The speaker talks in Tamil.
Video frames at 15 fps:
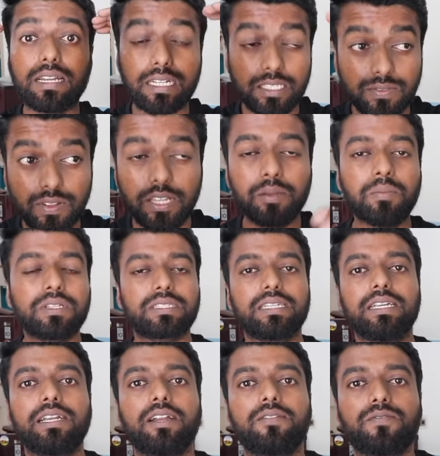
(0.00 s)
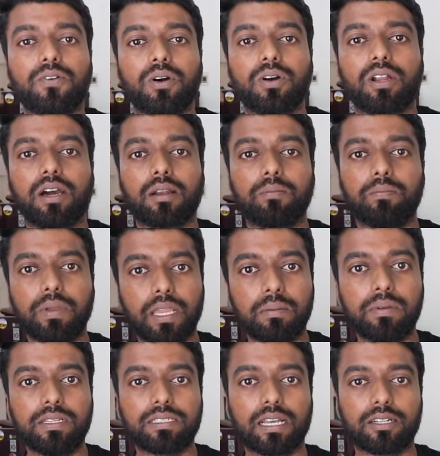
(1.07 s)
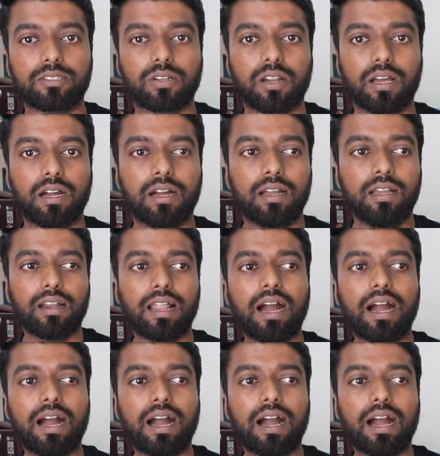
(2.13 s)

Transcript: தட் இஸ் வெரி மச் நீடட் ஃபார் ஆர் பேபிஸ் ஆக்சுவலாக